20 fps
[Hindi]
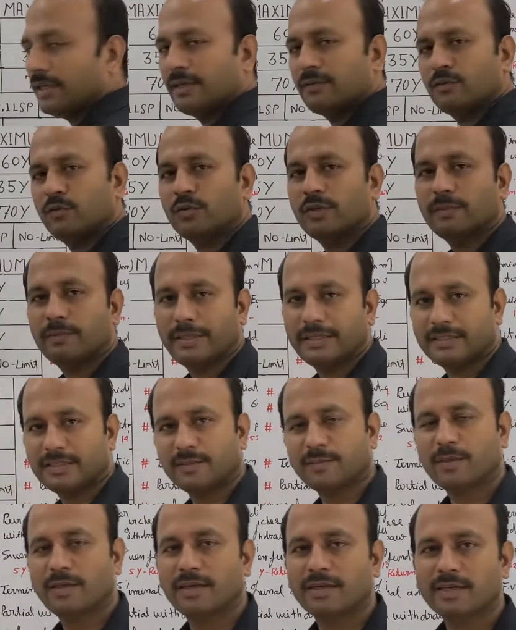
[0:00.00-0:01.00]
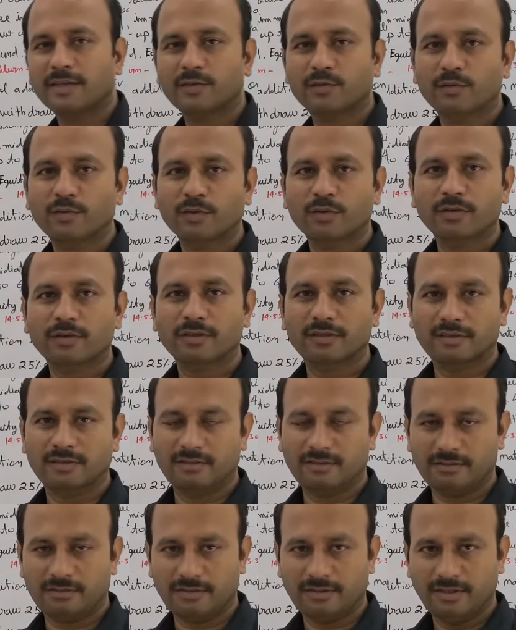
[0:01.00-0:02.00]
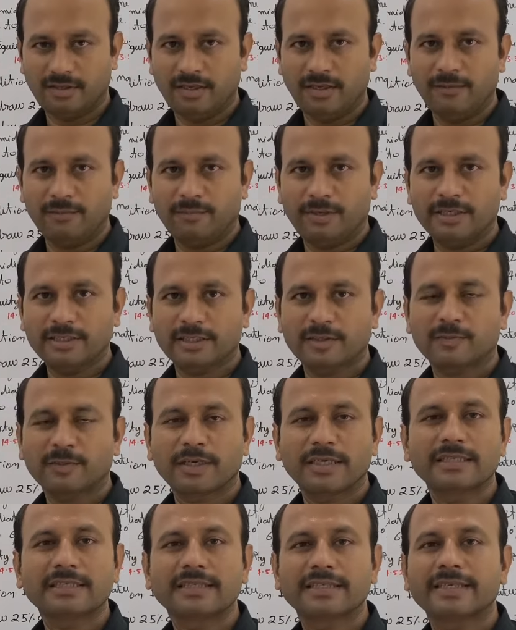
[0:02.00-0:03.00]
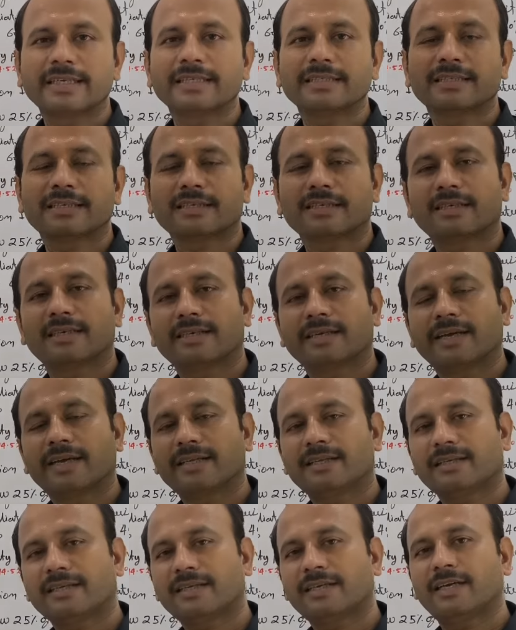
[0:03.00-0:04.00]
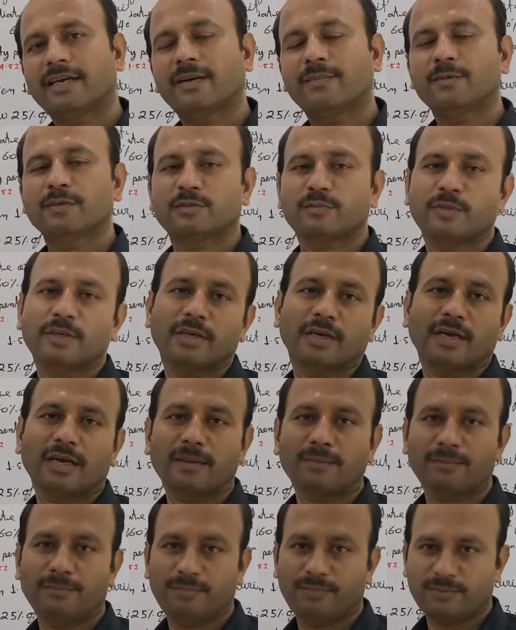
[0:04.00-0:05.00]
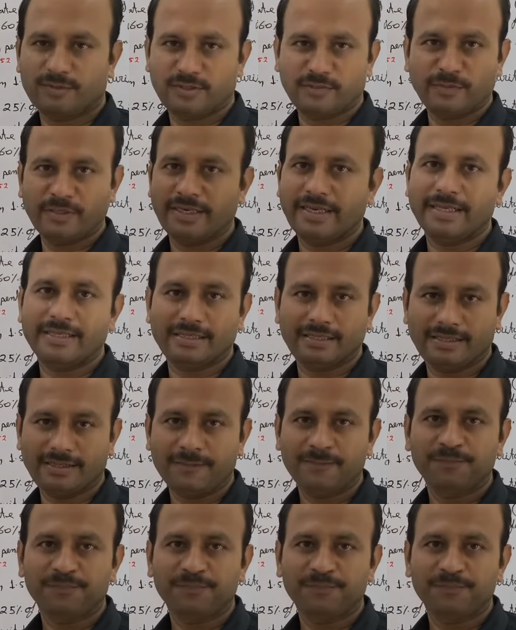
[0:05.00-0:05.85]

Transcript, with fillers: ये चूंकि पेंशन प्लान है तो और पेंशन प्लान इस तरीके से रखा गया है ताकि आप इसमें आप समय रहते